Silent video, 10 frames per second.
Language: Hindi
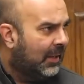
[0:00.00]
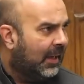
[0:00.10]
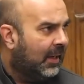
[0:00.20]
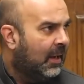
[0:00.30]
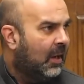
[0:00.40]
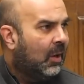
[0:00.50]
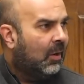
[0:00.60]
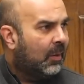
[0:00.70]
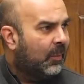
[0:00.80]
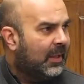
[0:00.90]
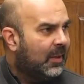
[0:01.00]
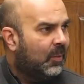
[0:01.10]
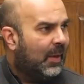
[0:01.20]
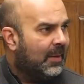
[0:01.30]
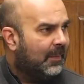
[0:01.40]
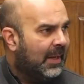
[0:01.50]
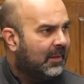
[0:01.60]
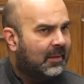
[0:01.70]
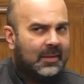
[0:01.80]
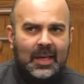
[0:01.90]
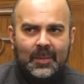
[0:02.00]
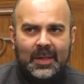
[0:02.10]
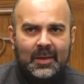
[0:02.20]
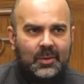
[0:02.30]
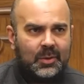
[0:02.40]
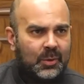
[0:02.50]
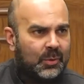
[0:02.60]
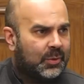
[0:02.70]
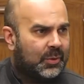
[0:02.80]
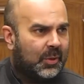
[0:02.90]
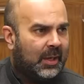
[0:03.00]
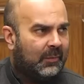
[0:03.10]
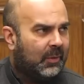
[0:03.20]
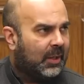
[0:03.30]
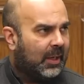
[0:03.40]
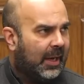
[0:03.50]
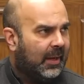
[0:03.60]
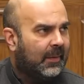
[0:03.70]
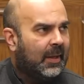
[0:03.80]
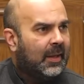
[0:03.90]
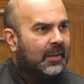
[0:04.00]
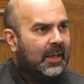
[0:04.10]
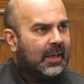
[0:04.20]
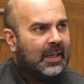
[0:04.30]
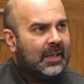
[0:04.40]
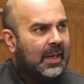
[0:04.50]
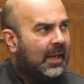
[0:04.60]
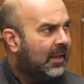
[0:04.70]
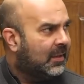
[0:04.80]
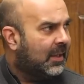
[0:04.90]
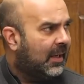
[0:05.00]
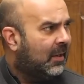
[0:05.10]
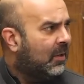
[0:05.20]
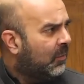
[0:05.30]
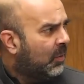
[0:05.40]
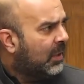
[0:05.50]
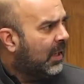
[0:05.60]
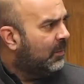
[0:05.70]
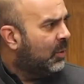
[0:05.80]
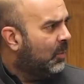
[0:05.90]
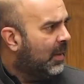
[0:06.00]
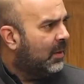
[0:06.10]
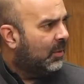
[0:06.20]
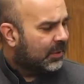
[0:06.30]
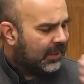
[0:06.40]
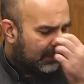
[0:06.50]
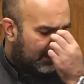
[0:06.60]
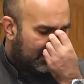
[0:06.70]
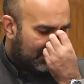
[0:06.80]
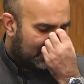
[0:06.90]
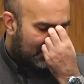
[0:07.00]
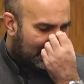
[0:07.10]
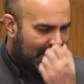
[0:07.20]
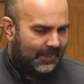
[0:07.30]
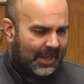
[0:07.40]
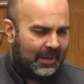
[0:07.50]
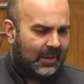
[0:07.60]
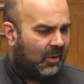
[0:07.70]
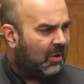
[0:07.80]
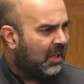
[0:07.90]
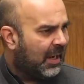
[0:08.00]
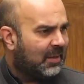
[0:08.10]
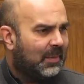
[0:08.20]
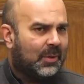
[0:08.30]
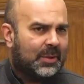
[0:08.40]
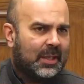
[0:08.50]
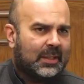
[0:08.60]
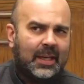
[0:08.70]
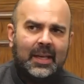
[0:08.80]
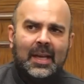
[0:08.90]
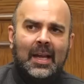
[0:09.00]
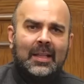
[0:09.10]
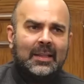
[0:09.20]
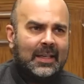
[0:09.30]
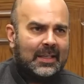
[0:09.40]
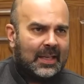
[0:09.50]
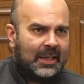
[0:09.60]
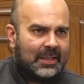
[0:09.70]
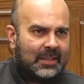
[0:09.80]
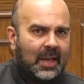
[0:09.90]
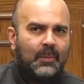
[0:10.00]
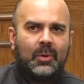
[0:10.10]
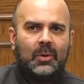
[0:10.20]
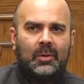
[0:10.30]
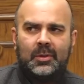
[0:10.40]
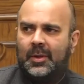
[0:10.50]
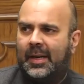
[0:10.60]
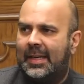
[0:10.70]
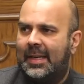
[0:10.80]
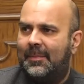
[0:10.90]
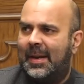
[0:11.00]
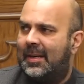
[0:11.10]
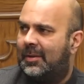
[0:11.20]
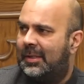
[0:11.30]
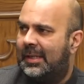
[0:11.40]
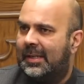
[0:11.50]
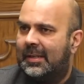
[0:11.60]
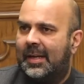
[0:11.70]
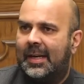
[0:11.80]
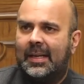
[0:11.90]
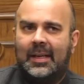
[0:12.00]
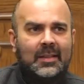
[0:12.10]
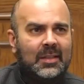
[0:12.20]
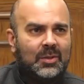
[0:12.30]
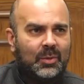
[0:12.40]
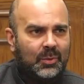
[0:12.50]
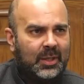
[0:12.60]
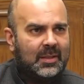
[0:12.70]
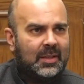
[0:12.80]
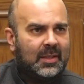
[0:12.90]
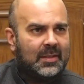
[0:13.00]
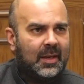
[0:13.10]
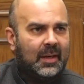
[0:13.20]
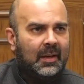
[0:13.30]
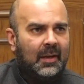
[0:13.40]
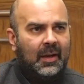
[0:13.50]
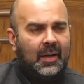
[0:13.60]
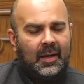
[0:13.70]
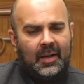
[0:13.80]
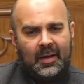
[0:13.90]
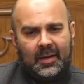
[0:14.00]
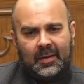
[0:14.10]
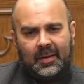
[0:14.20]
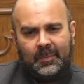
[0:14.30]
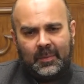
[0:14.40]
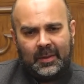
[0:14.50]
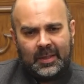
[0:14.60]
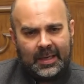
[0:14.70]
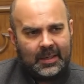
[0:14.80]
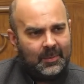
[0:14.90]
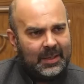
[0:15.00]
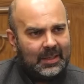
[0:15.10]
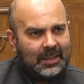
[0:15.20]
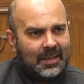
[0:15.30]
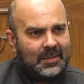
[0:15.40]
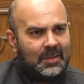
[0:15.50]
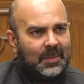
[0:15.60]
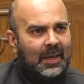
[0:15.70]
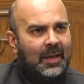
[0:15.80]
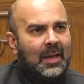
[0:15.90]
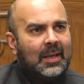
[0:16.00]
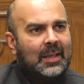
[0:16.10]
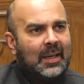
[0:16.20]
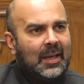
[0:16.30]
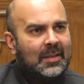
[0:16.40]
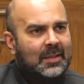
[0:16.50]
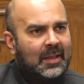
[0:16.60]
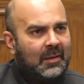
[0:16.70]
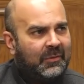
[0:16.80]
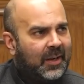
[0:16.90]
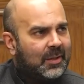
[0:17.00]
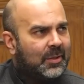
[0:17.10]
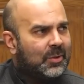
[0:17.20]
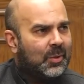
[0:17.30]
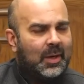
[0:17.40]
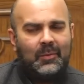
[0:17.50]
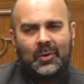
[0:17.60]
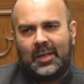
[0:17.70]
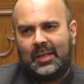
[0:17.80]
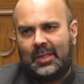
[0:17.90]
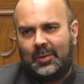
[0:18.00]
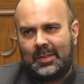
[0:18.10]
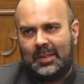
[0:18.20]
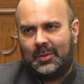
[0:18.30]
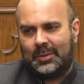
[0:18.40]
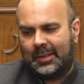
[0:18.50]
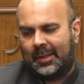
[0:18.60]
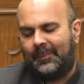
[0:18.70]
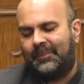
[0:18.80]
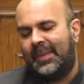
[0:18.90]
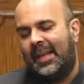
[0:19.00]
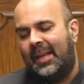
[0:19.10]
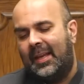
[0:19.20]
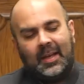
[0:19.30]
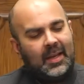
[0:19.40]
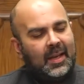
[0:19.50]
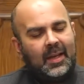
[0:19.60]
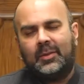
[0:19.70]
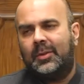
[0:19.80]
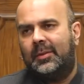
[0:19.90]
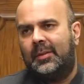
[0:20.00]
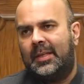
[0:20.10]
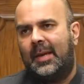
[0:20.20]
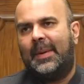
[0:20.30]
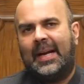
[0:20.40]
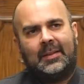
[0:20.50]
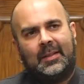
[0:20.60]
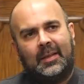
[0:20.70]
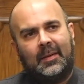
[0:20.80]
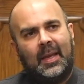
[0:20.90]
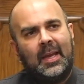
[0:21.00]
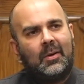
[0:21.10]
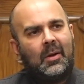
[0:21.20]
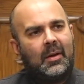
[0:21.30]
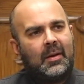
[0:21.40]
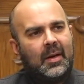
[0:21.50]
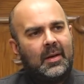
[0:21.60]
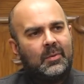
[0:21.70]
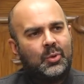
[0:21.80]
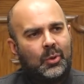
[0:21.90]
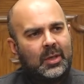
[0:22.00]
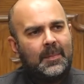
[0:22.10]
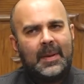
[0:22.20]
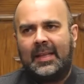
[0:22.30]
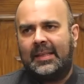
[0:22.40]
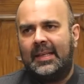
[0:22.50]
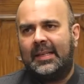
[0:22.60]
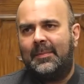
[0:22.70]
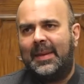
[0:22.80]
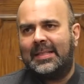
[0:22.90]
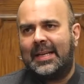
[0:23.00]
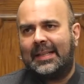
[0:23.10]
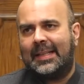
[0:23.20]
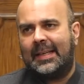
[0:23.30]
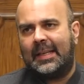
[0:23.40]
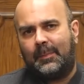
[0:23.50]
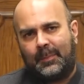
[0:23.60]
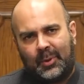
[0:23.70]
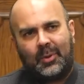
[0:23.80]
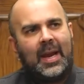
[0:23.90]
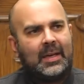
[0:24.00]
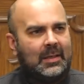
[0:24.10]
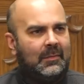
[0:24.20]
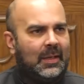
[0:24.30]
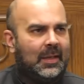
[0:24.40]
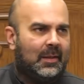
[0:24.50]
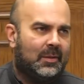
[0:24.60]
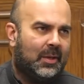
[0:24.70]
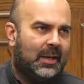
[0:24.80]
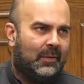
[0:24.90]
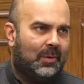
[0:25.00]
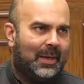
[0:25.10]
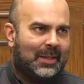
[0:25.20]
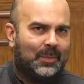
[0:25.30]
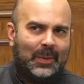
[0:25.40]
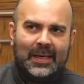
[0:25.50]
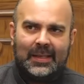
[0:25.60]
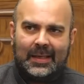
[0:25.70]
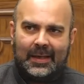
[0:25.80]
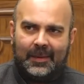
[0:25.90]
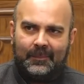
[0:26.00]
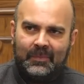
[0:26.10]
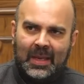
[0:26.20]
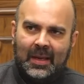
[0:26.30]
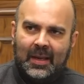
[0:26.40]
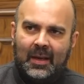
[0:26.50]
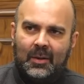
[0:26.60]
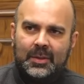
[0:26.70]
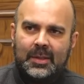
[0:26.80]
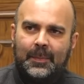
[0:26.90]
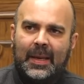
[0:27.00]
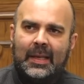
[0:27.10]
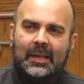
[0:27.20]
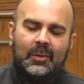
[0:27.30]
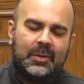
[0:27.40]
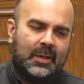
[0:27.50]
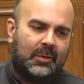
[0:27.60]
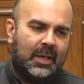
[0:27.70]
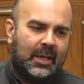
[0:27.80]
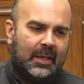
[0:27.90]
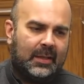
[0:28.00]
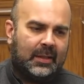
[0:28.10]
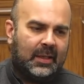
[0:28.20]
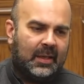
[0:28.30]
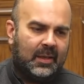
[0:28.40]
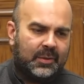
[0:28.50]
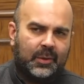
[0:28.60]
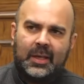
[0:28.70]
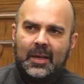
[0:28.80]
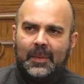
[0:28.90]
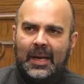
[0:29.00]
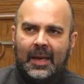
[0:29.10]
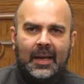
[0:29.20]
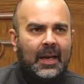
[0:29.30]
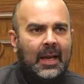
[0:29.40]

लें और विद इन वन मंथ ये भी इंट्रोड्यूस जो है वो कराएं ताकि ये इन और वो के में ही हो सकता है लेकिन सारे हमारे ऑनलाइन भी हो सकता है लेकिन ताकि सबको जो है ये मेडिको लीगल ट्रेनिंग इतनी ज़रूरी चीज़ है ये क्रिमिनल केसेस में कि इसके रिफ्रेशर्स जो हैं वो कंटिन्यूसली हो सकें एक तो ये बात थी एक और छोटी बात है लेकिन मैं चाहता था कि प्रोएक्टिवली जो है वो एक्सप्लेन करें उससे पहले कि उससे कोई गलत सुर्खी बनाए